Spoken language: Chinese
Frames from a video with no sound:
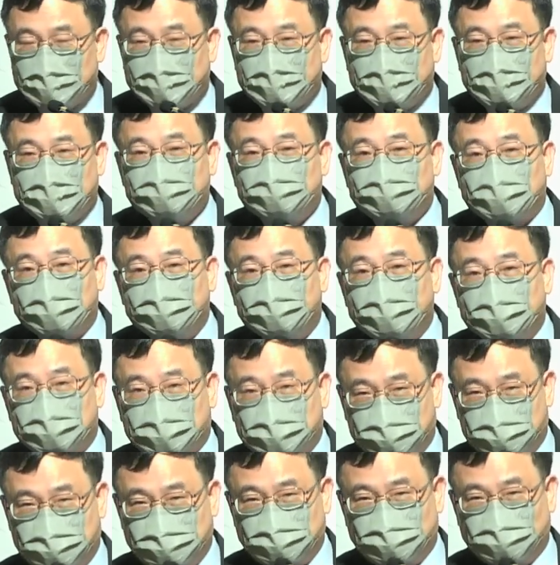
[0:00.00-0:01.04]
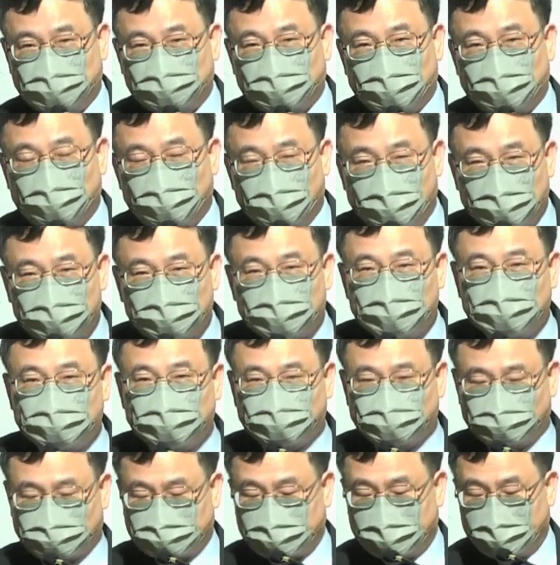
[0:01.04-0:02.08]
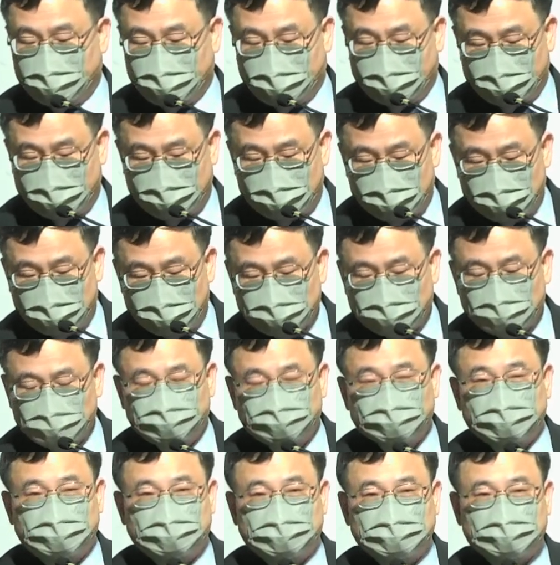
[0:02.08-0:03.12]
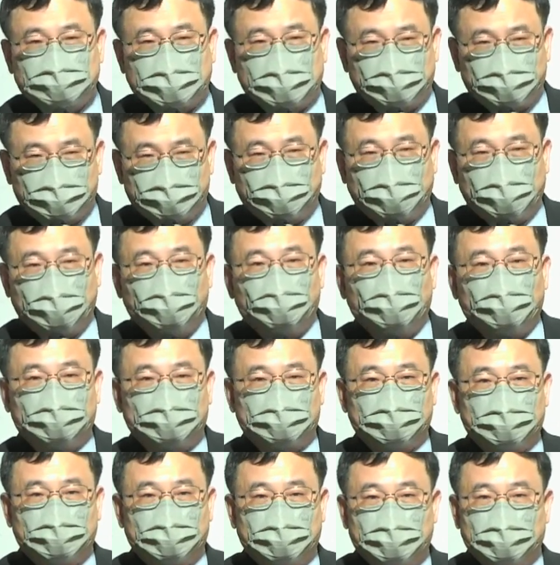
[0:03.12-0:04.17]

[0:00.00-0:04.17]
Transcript: 一方面可以说我们对主再来是不期待、不盼望的；，